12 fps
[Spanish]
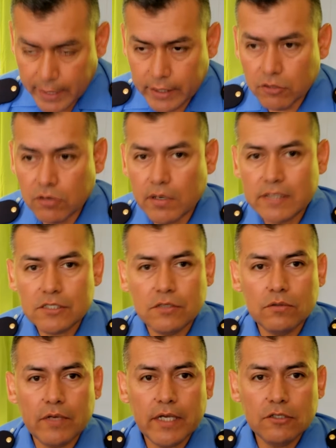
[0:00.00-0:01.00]
Esto ha
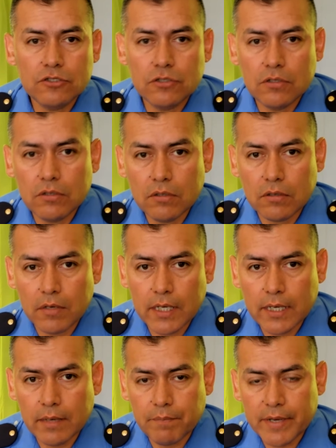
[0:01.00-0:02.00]
sido un hecho,
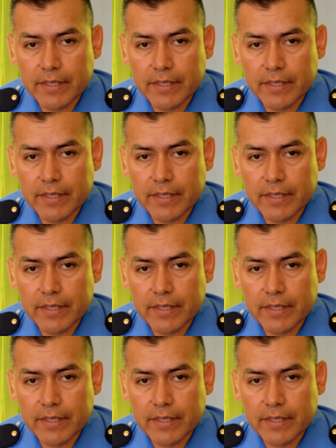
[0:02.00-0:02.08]
eh,